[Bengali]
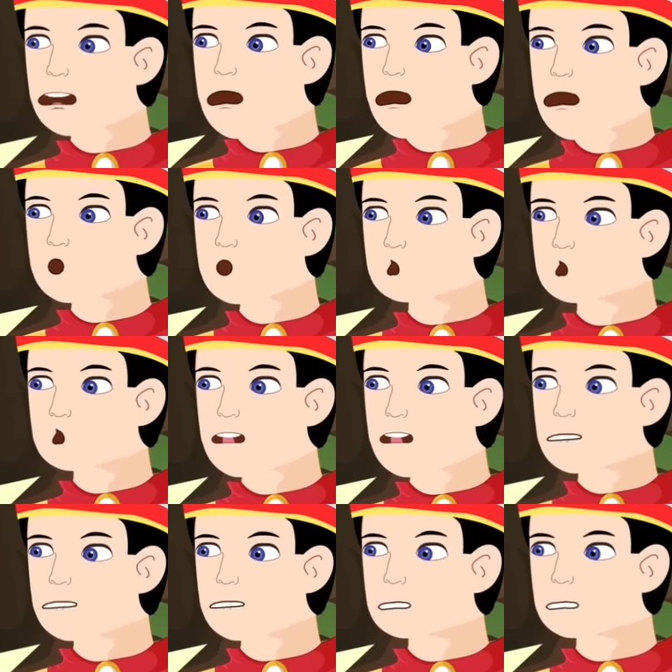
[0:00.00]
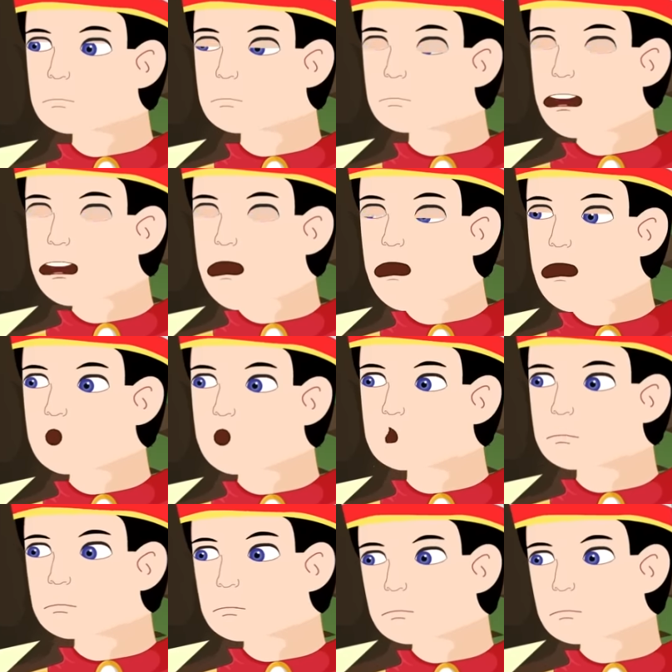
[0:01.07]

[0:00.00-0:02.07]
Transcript: আমার নিজের পছন্দের উপর গুরুত্ব দেয়া